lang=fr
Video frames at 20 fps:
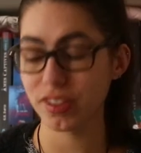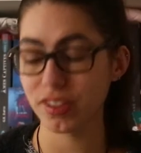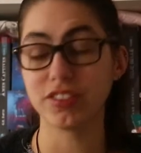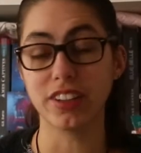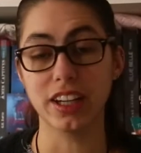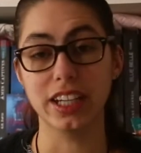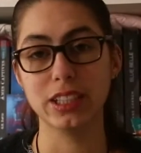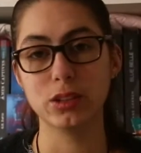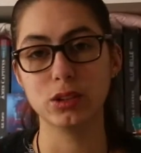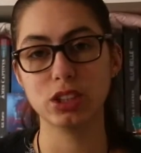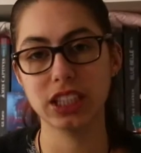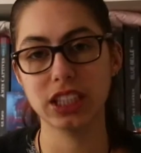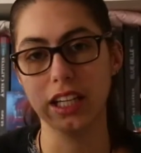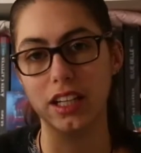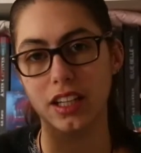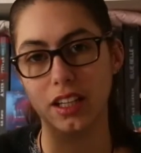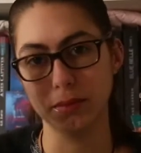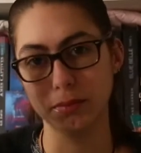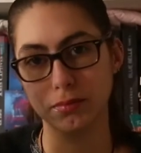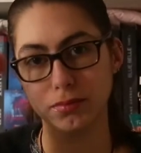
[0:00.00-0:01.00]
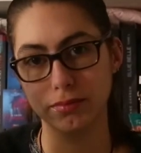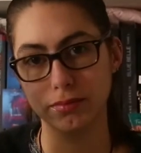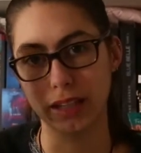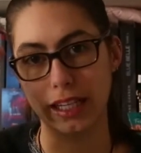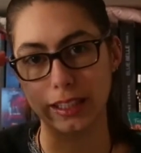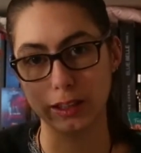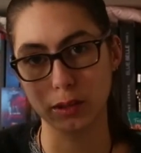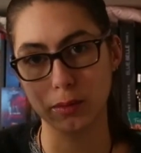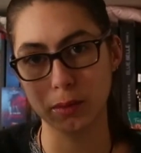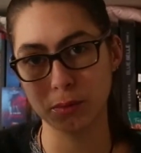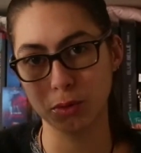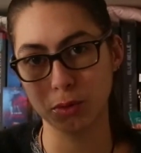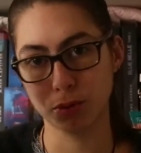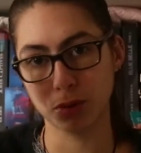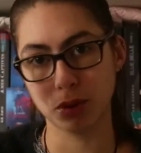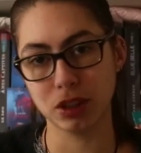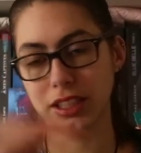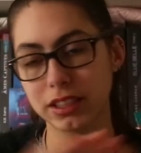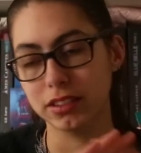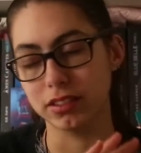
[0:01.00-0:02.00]
Enfin Elodie a un, un summum de
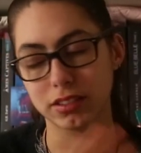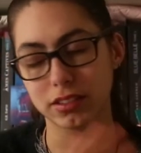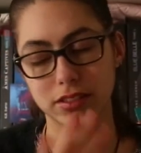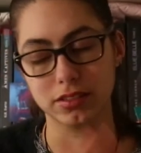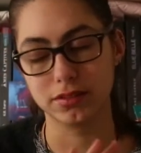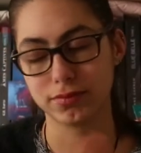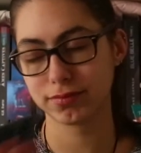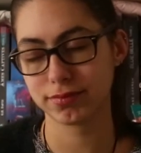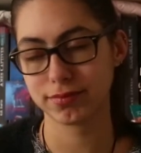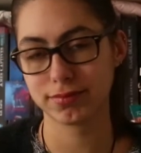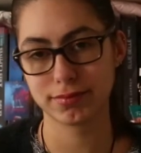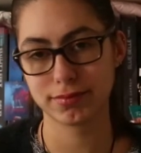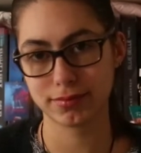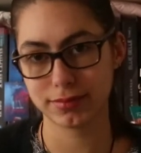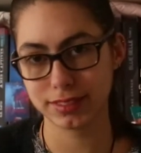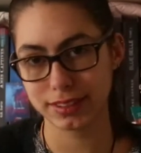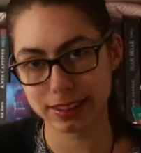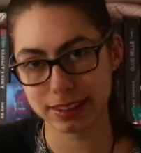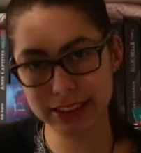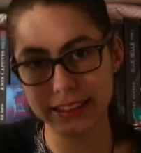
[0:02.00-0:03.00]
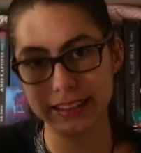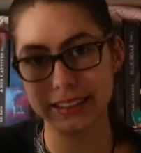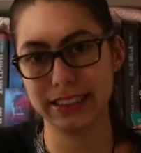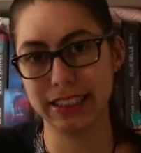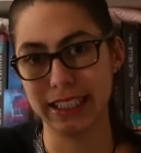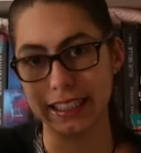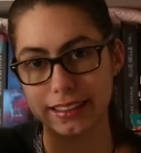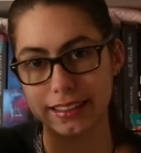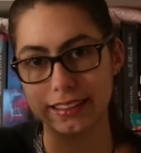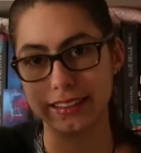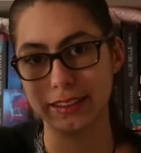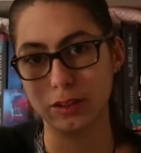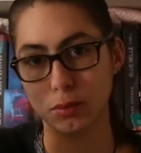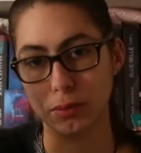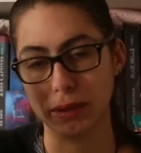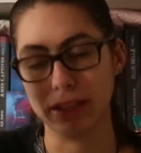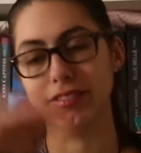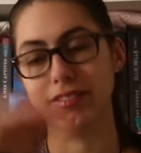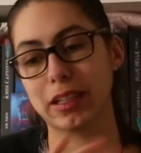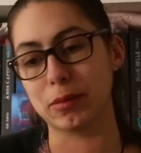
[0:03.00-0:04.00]
folie euh, qui atteint des
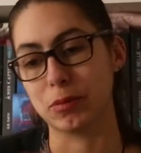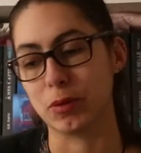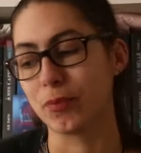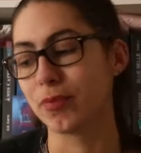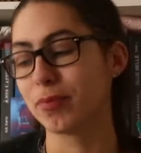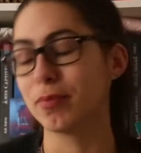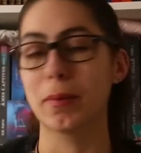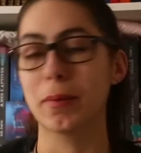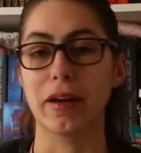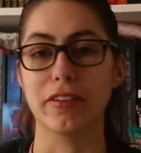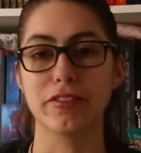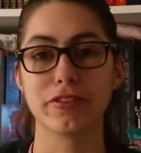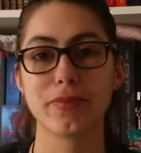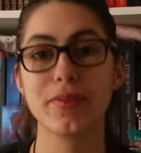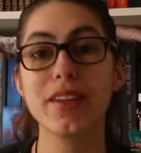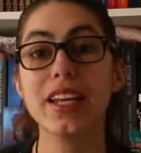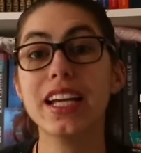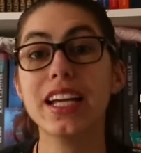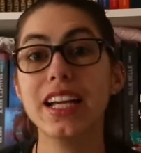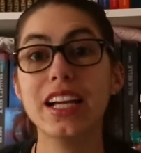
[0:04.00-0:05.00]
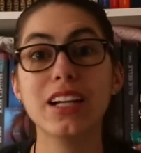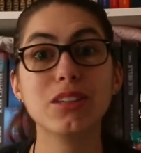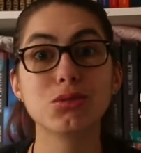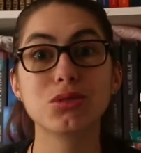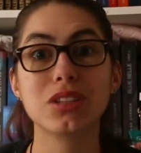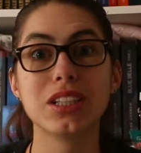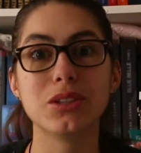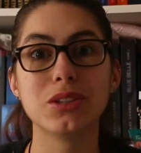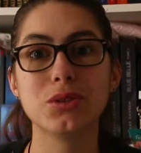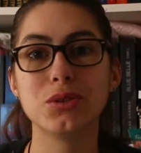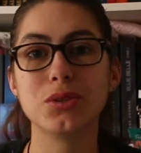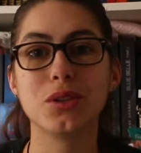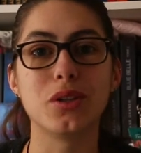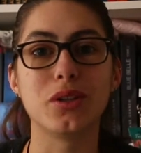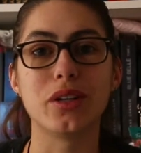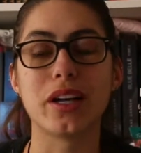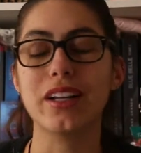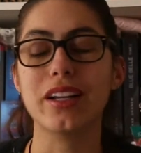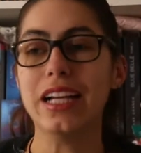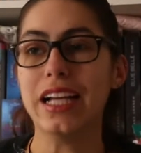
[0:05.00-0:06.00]
sommets, vraiment. Mais bref. Les
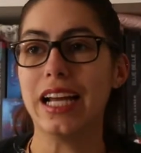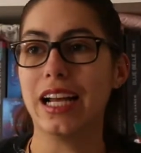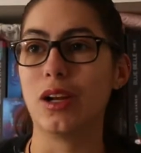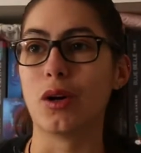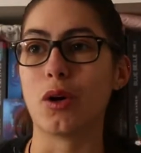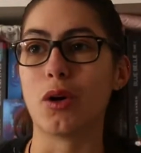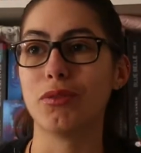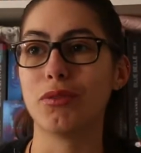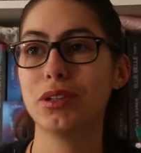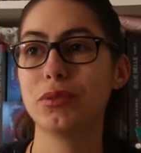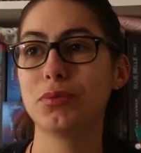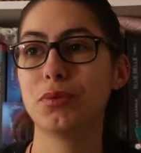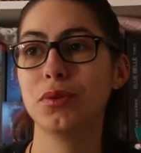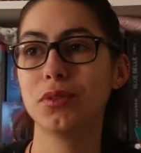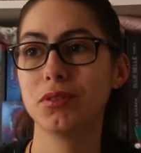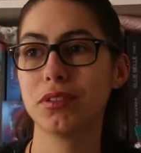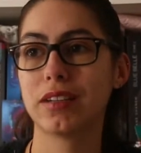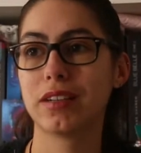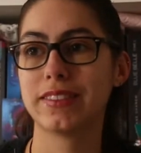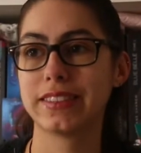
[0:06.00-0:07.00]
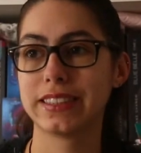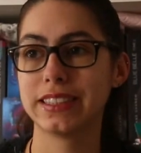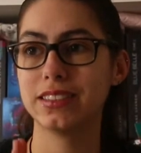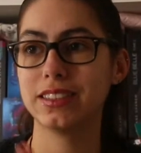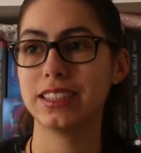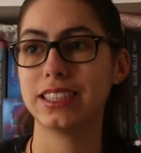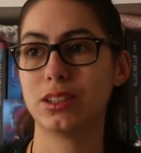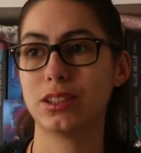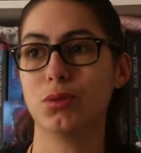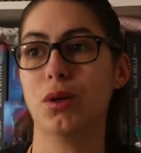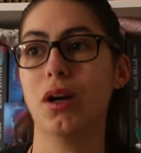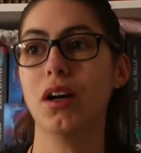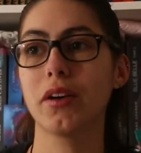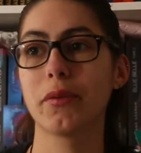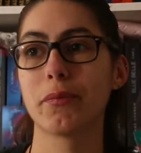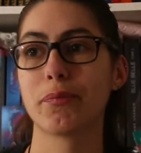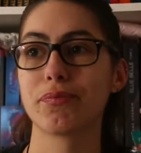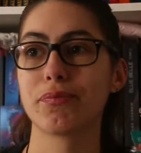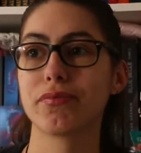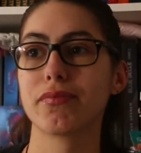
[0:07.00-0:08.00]
deux, alors en fait plus on va avancer dans l'histoire
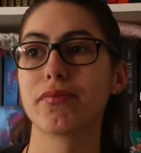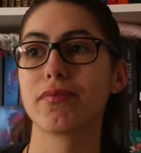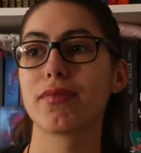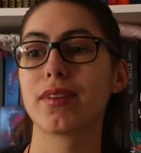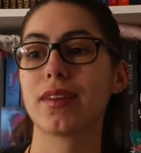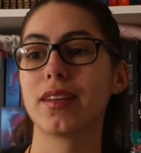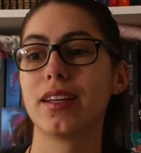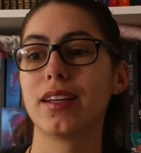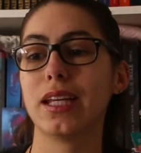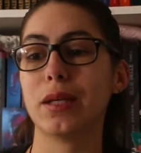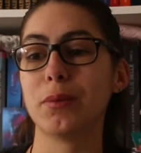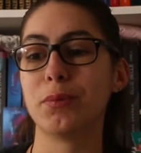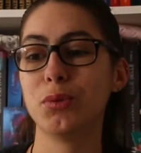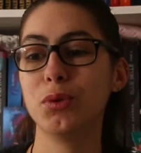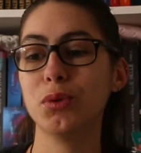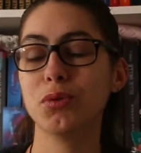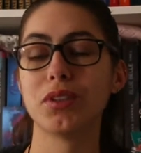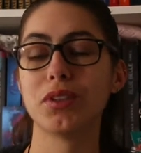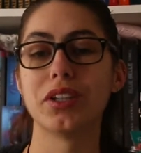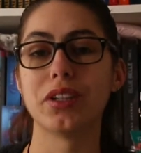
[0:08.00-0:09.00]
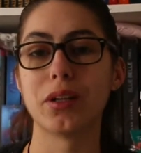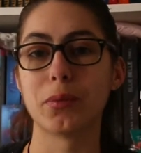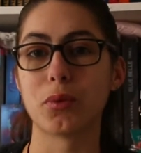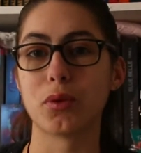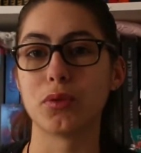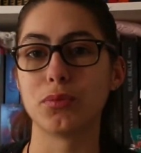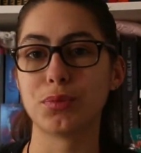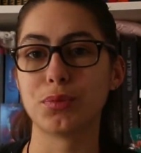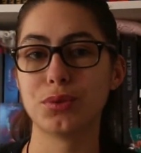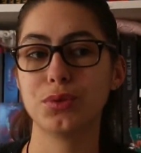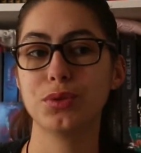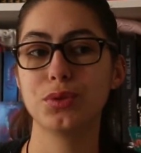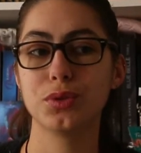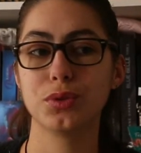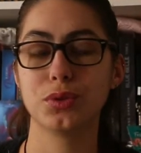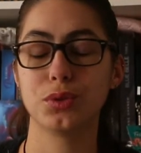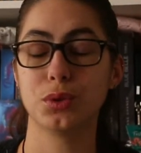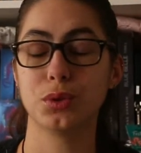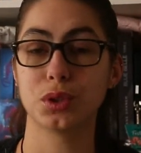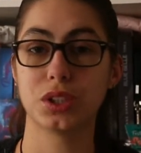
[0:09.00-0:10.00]
et plus on va en apprendre plus
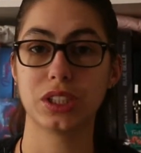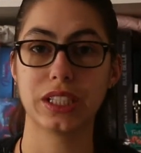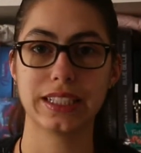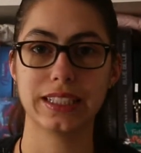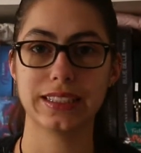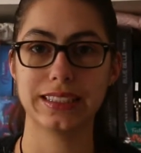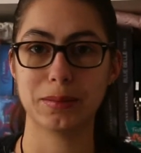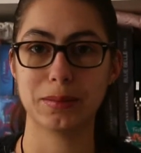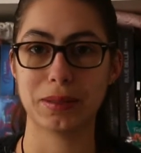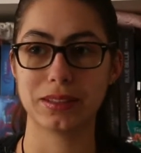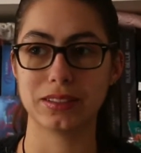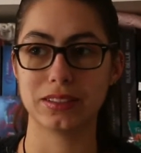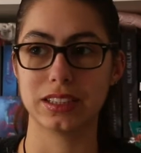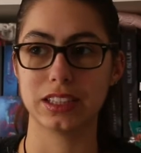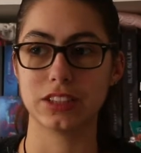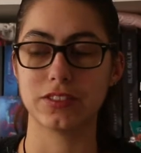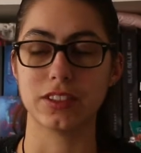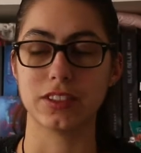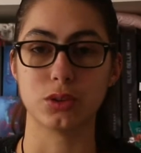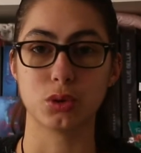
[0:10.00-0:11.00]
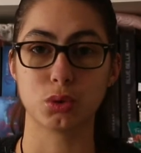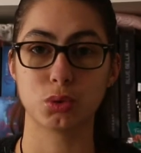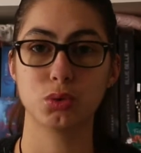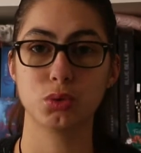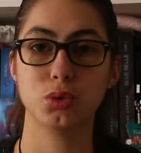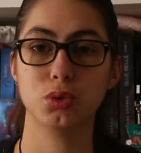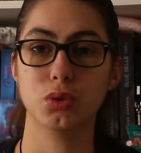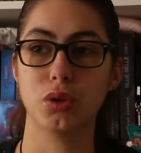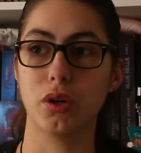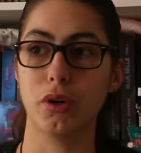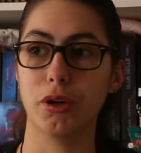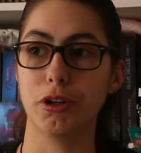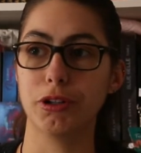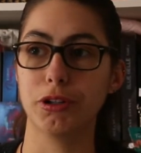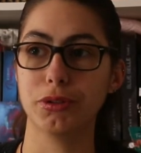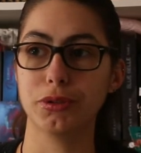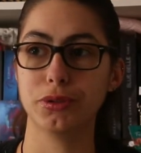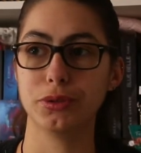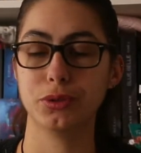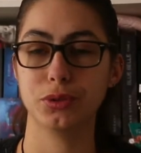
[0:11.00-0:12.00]
sur chacun des personnages, enfin surtout sur,
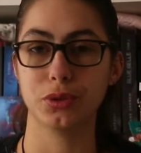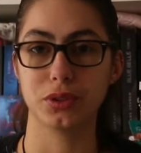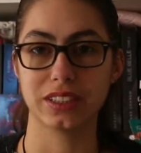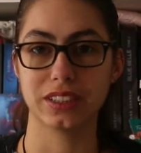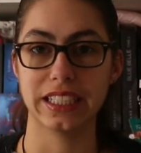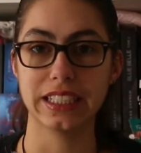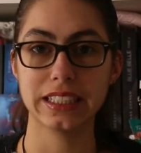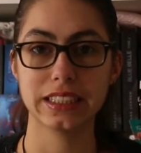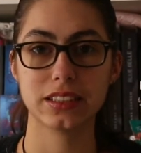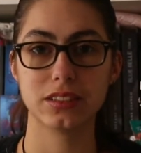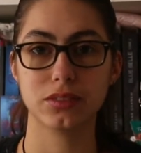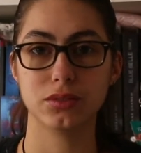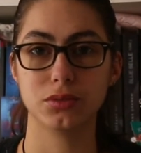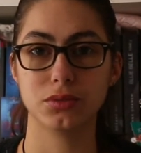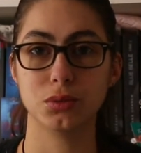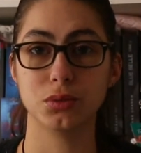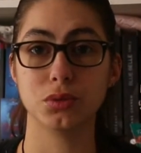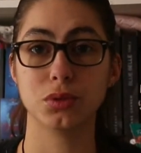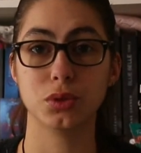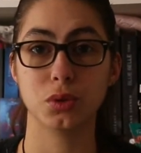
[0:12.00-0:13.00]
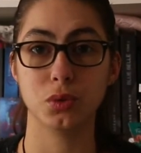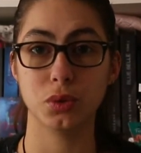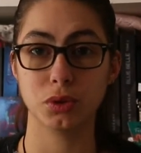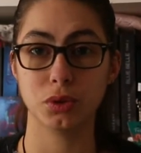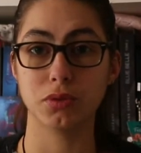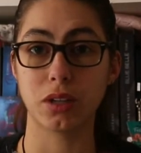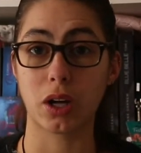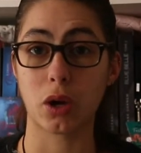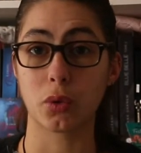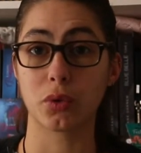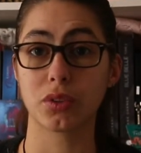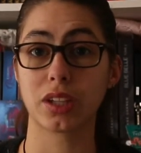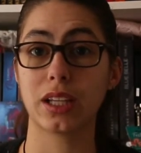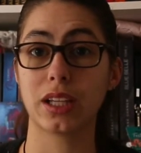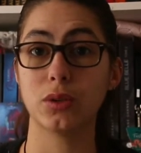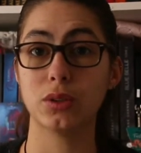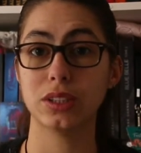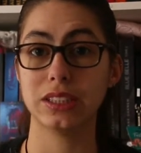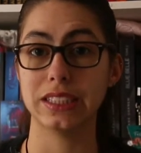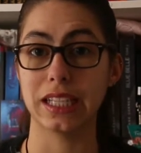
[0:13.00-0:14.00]
sur Zach, donc celui qu'on va rencontrer
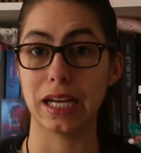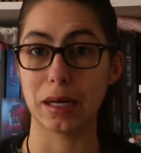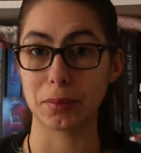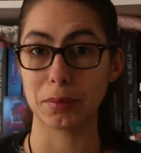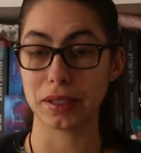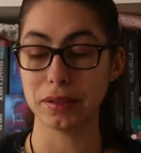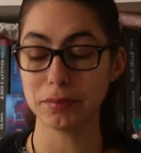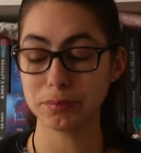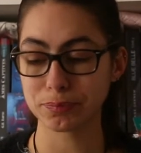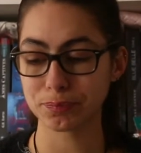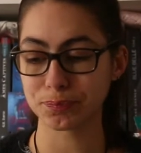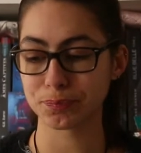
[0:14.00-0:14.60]
aussi après.